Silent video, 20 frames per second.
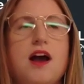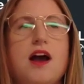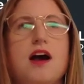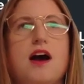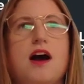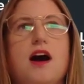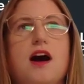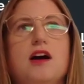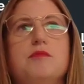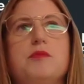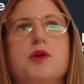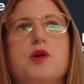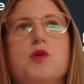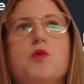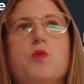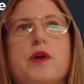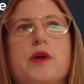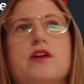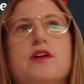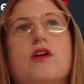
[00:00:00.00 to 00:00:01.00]
euh,
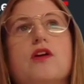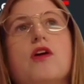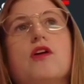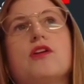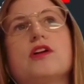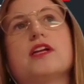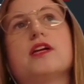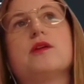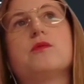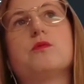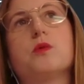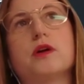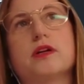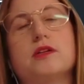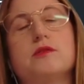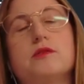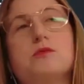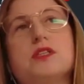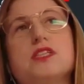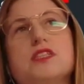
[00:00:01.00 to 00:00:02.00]
de
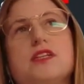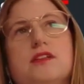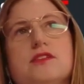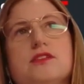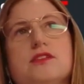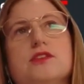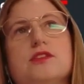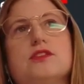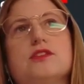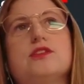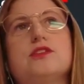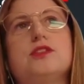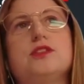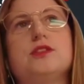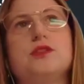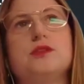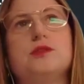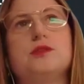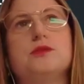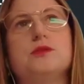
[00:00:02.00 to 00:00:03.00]
d'interaction avec les autres
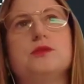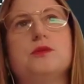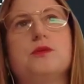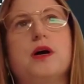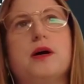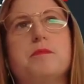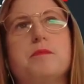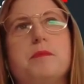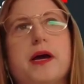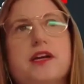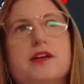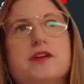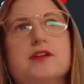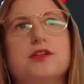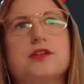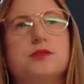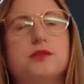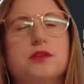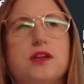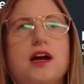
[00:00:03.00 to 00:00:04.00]
euh, refuges. On travaille
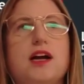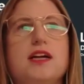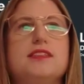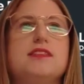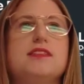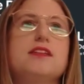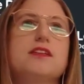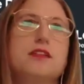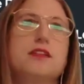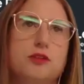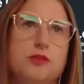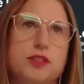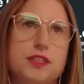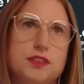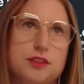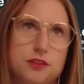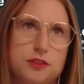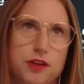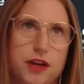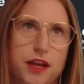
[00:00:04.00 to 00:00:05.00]
d'ores et déjà avec les
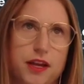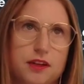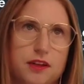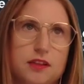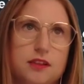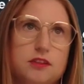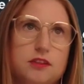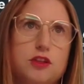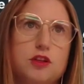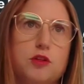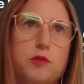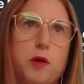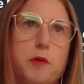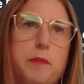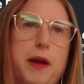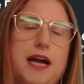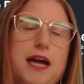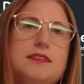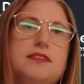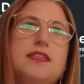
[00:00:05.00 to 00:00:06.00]
refuges pour qu'ils utilisent le
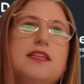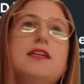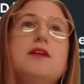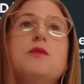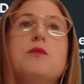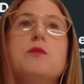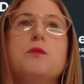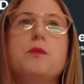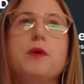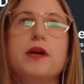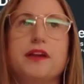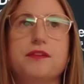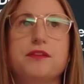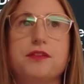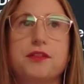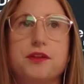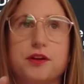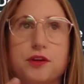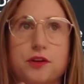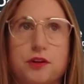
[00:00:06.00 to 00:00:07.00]
milieu et qu'ils
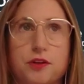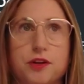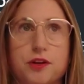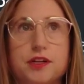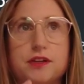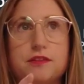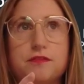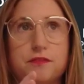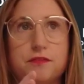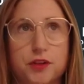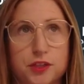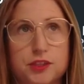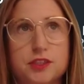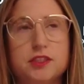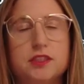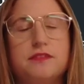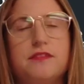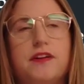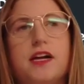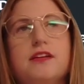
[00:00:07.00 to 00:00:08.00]
améliorent leur
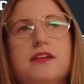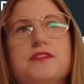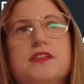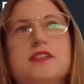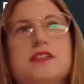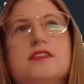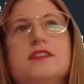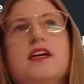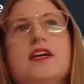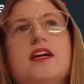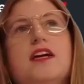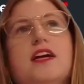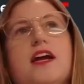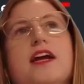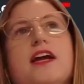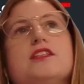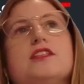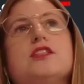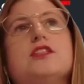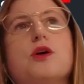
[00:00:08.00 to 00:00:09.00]
capacité
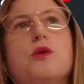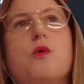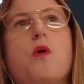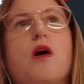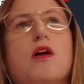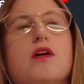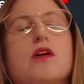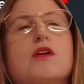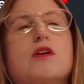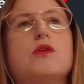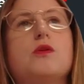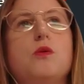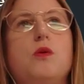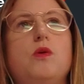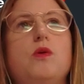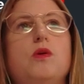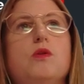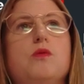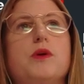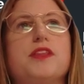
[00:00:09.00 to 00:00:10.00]
analytique avec la
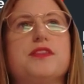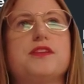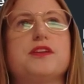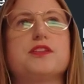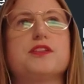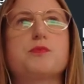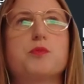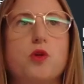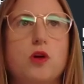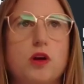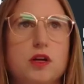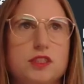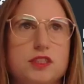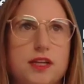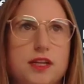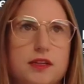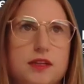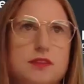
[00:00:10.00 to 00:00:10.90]
version actuelle